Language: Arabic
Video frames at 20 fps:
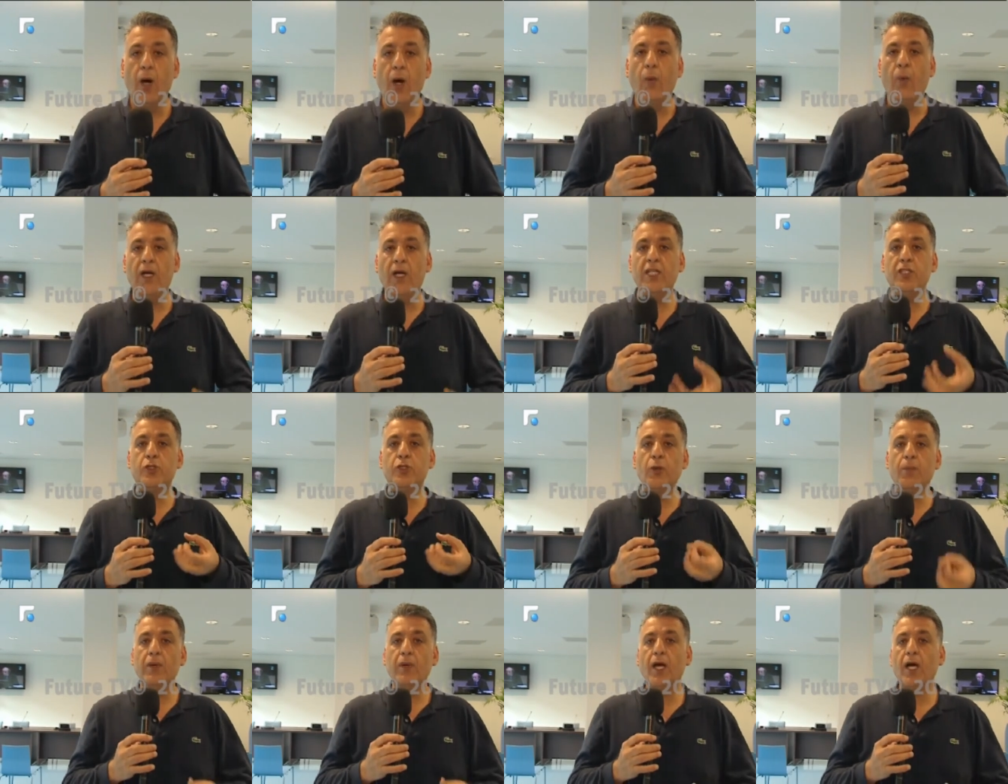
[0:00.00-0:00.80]
وليد
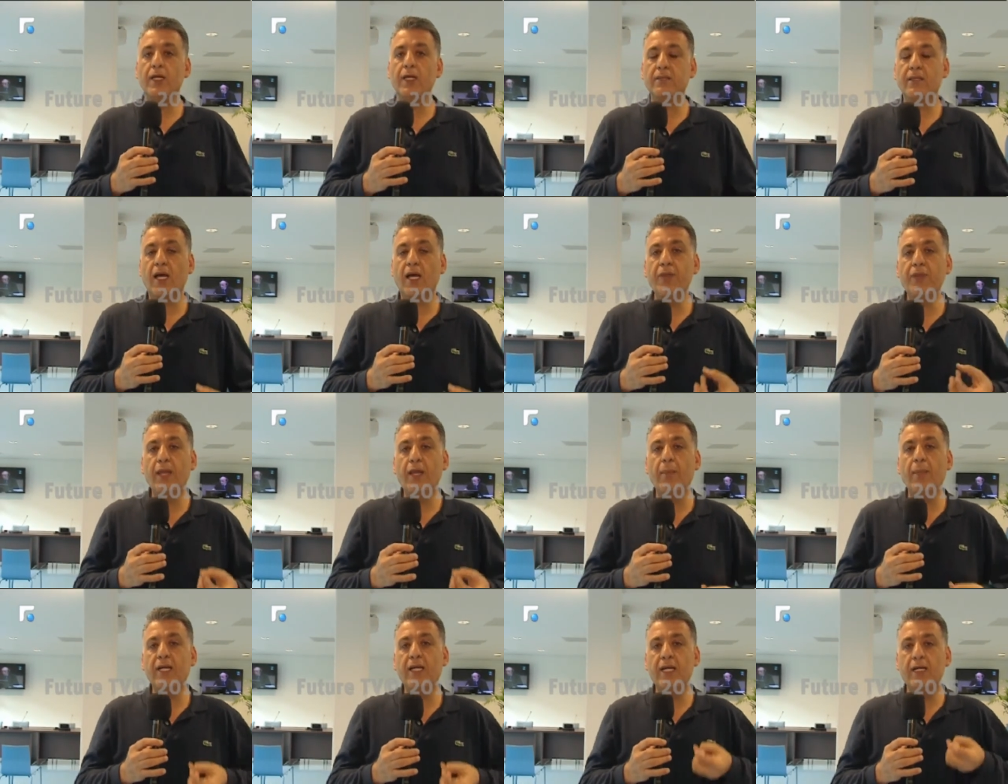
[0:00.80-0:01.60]
جملات
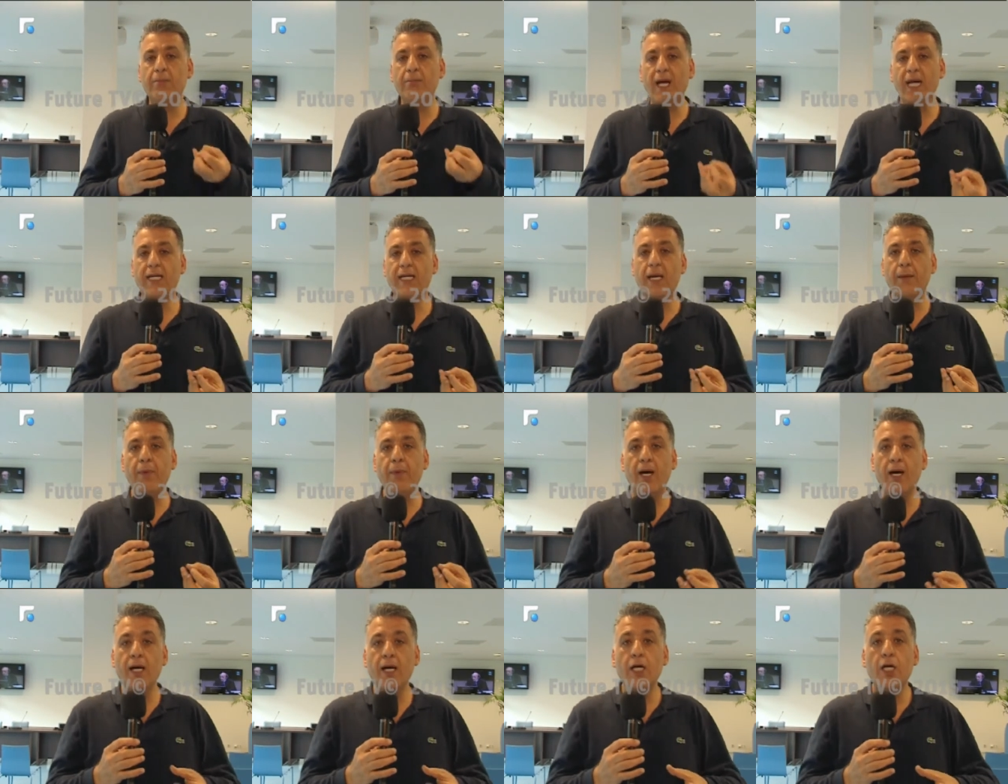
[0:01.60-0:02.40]
قدم
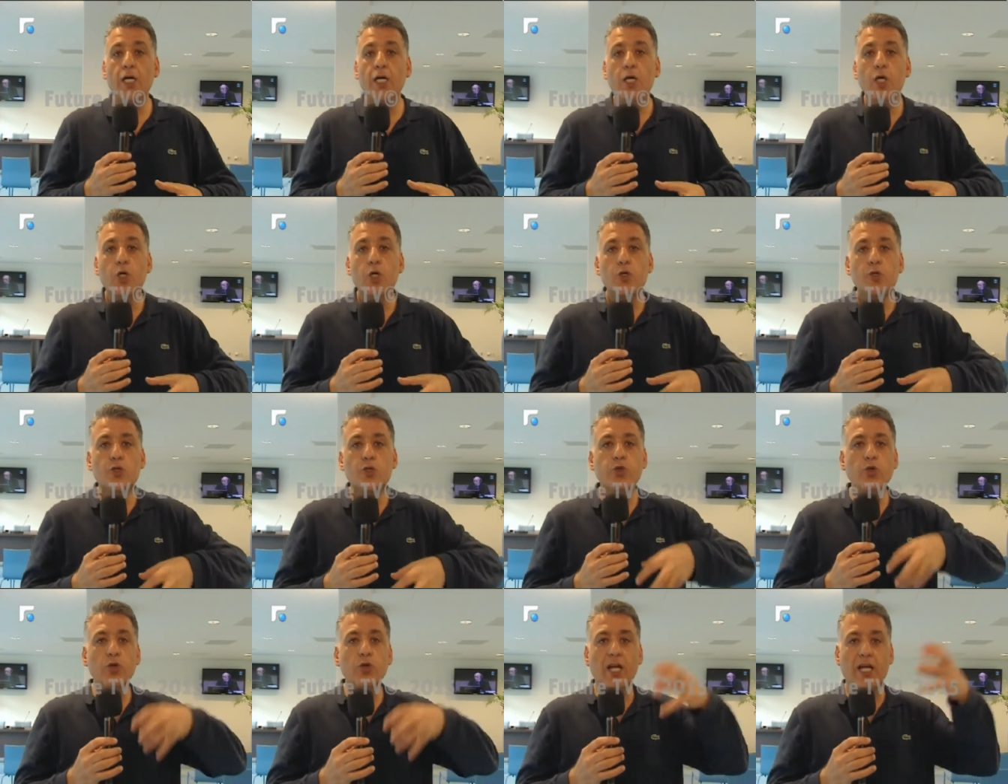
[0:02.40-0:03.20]
للمحكمه
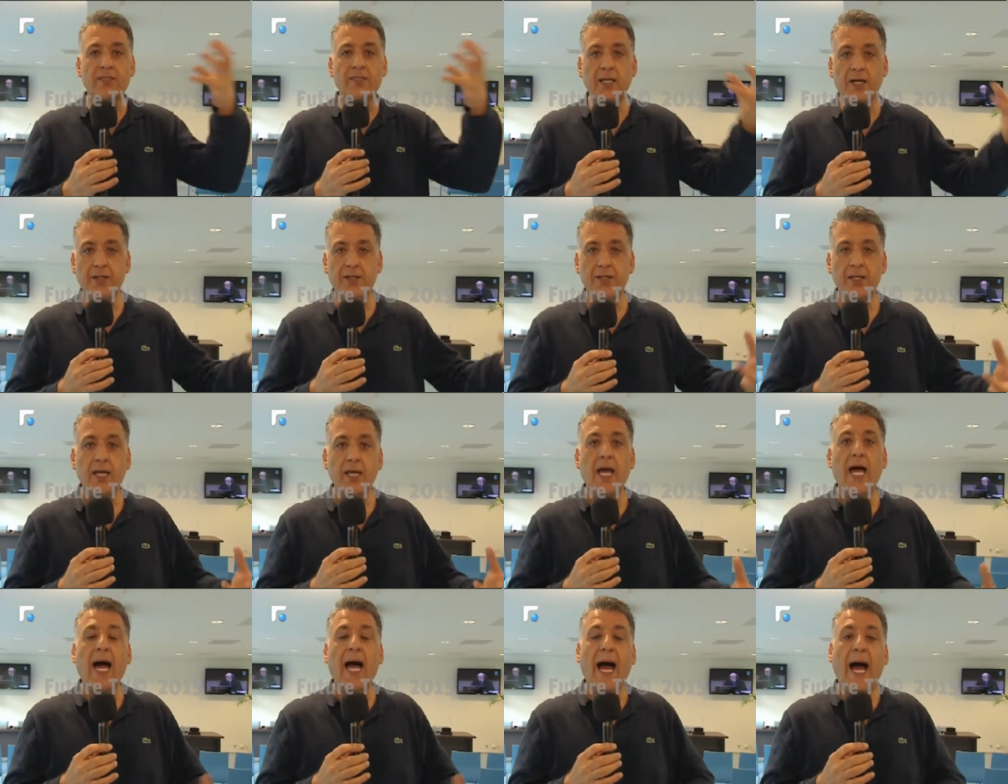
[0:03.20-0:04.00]
صوره
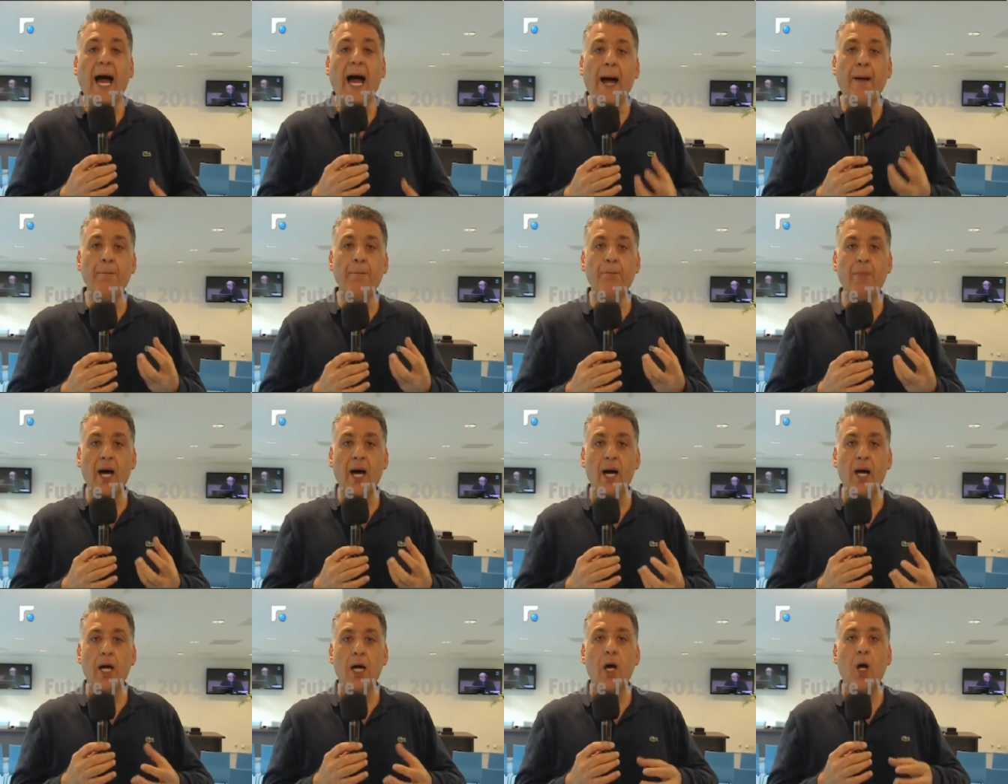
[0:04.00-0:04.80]

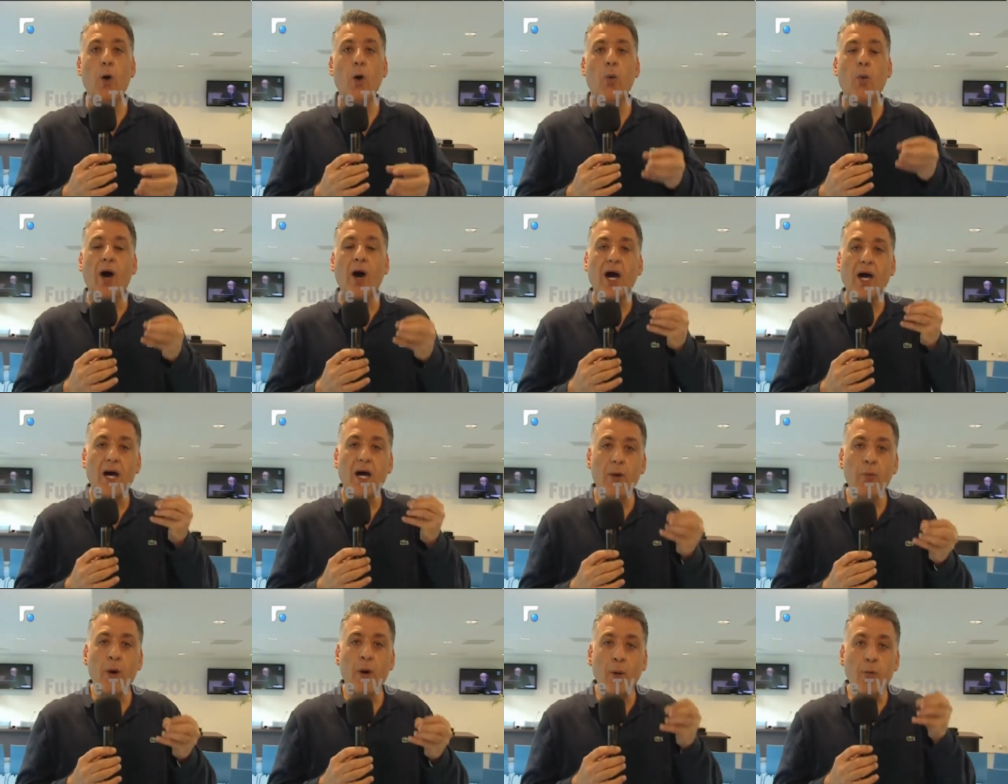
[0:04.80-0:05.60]
عامه
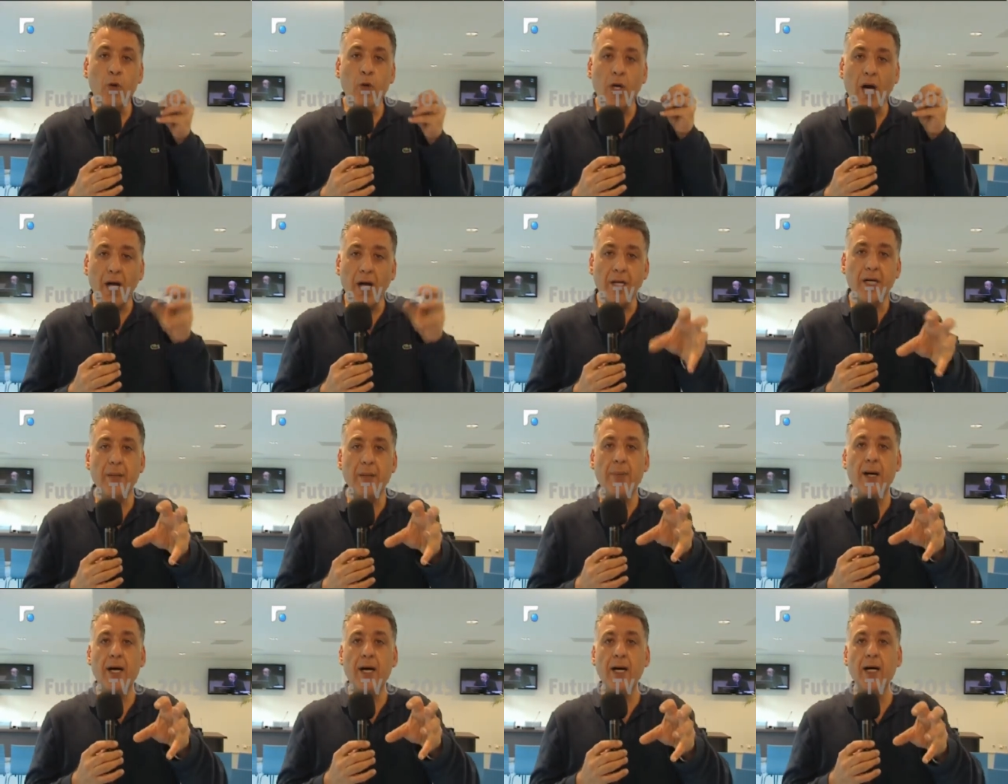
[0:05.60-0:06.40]

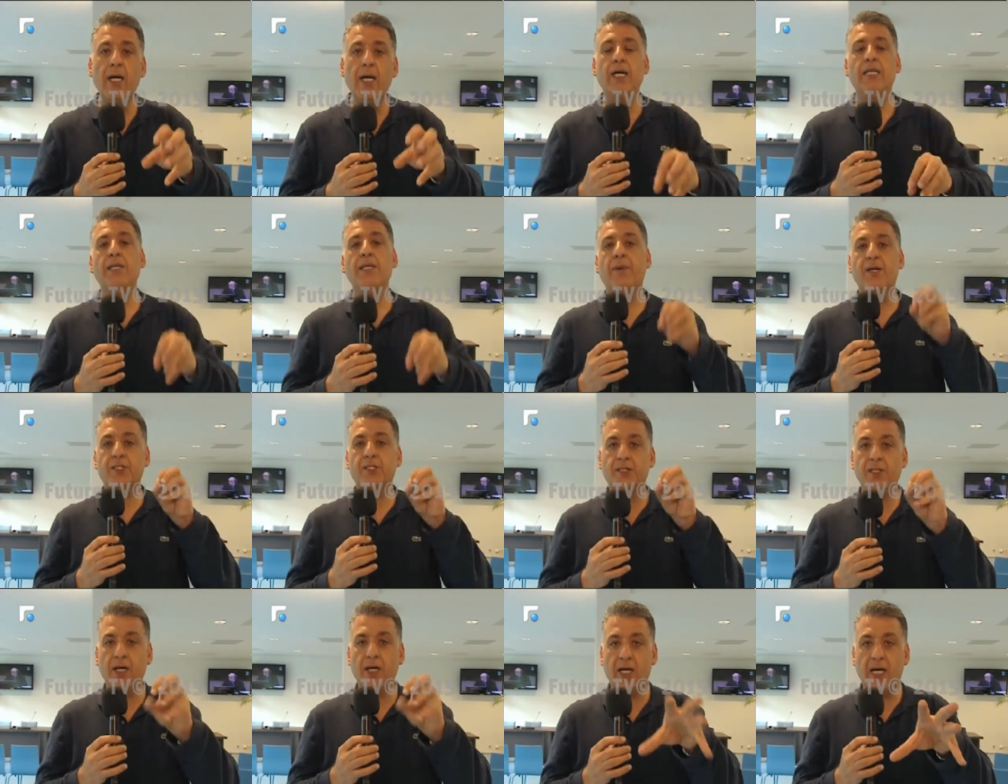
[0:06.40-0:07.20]
ومقربه
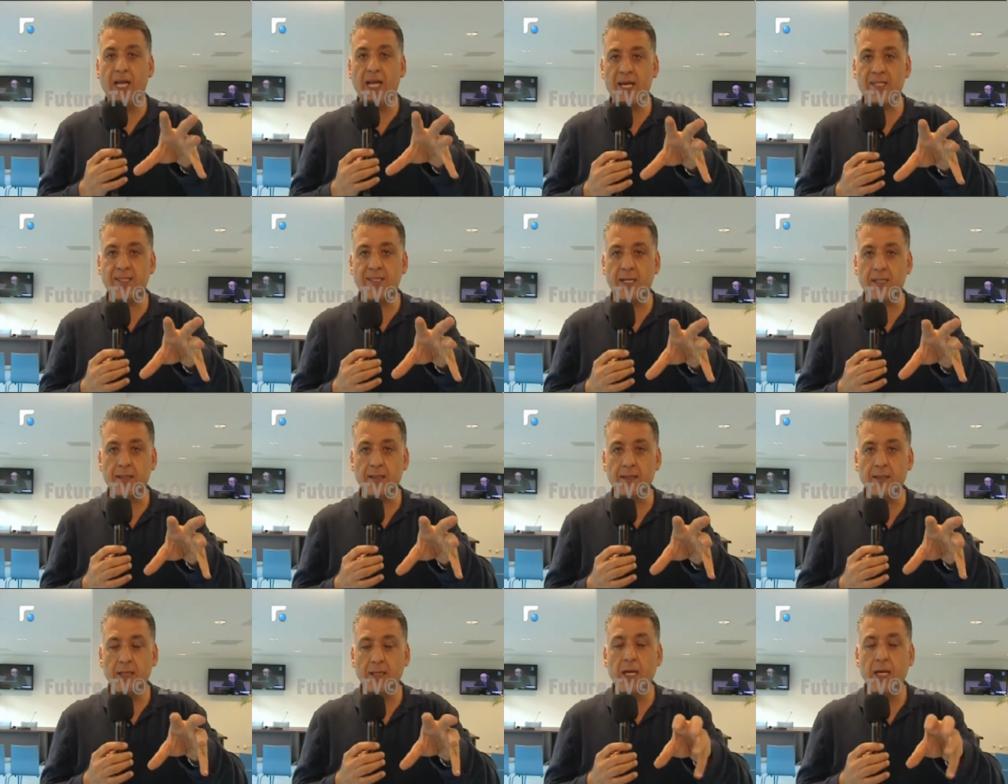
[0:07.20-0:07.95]
لبشار الاسد.